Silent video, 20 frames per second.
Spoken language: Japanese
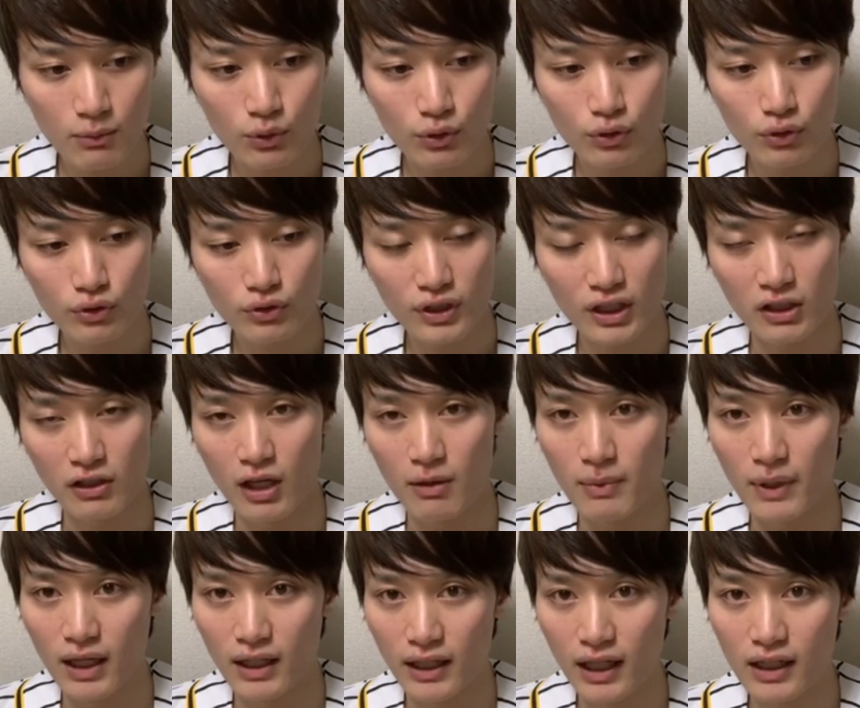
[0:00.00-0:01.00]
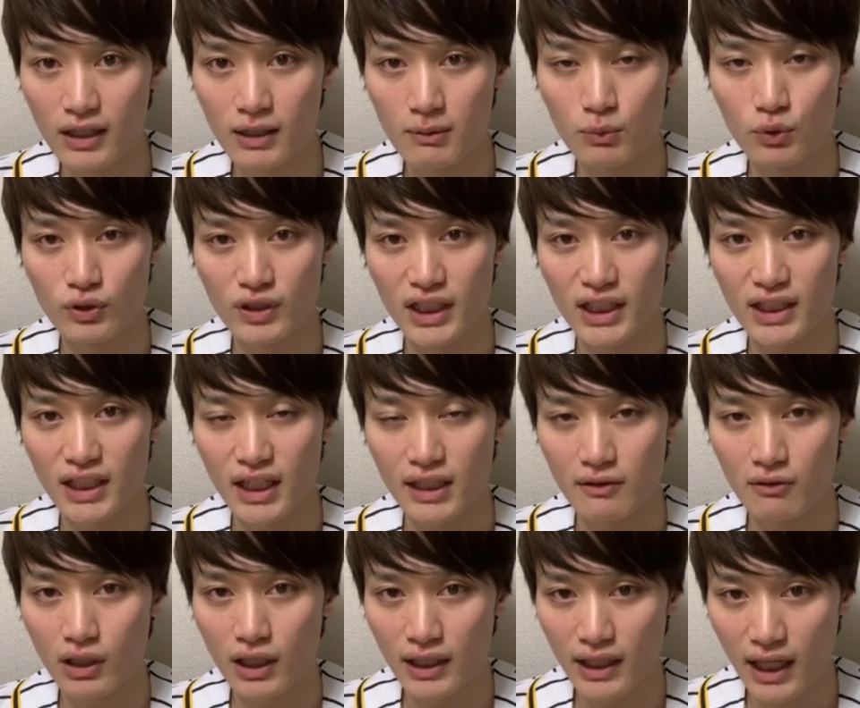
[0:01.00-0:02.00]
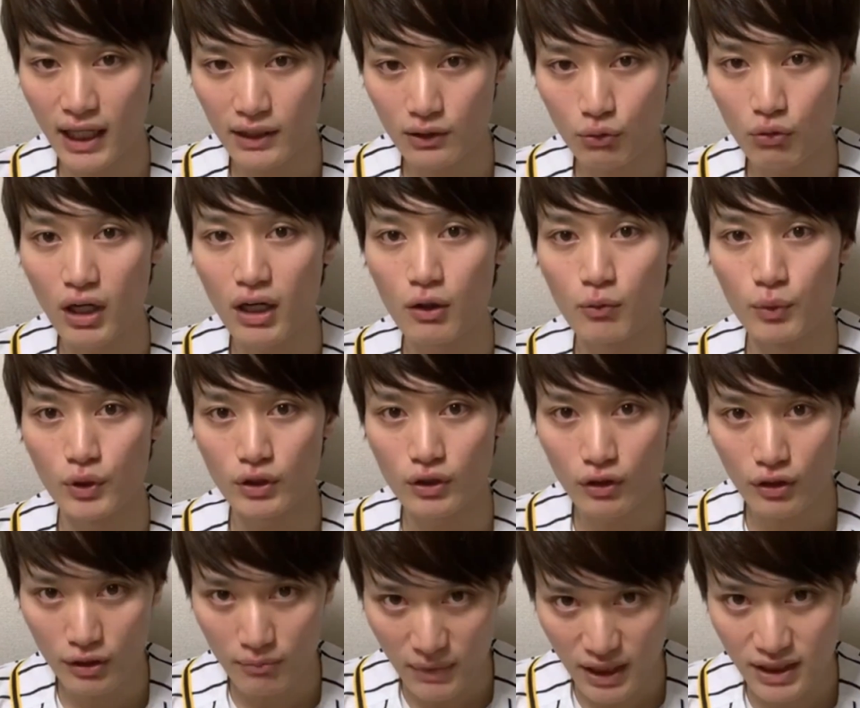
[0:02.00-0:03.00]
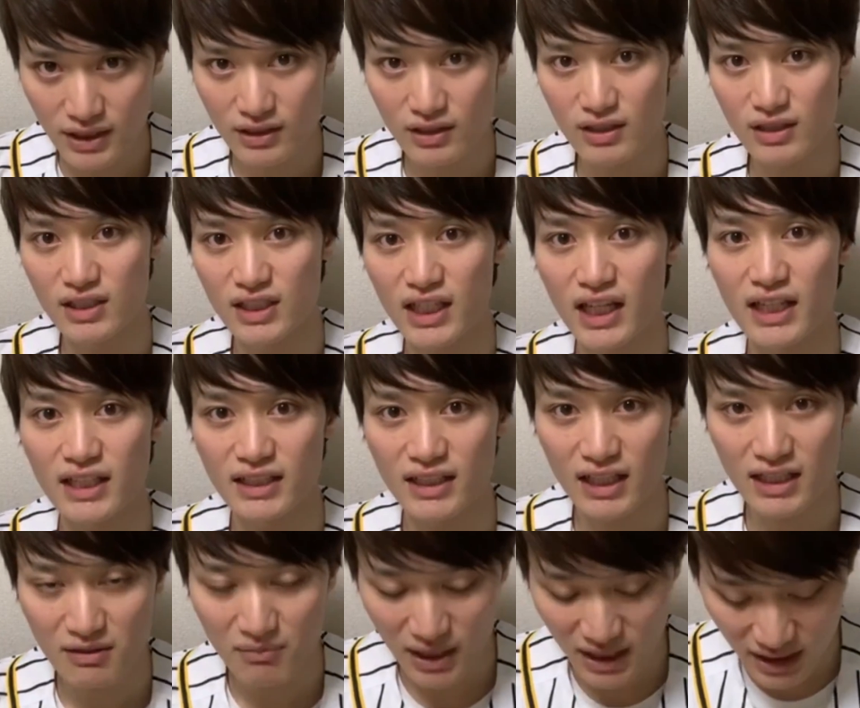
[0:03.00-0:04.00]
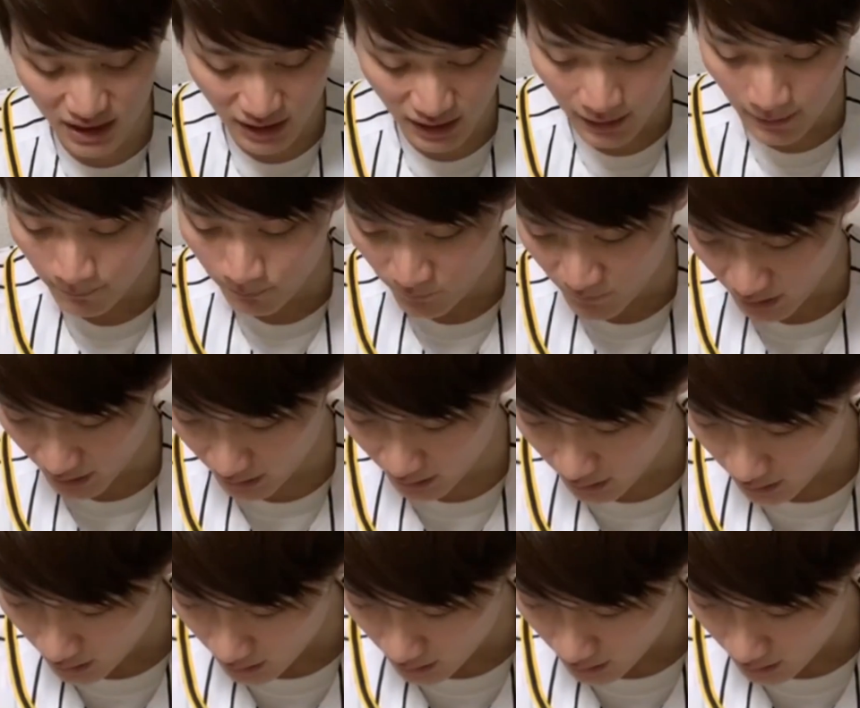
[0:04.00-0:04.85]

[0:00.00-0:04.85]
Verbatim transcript: もので言えば何ら問題ないのかなとは思っております。次回期待します。はい。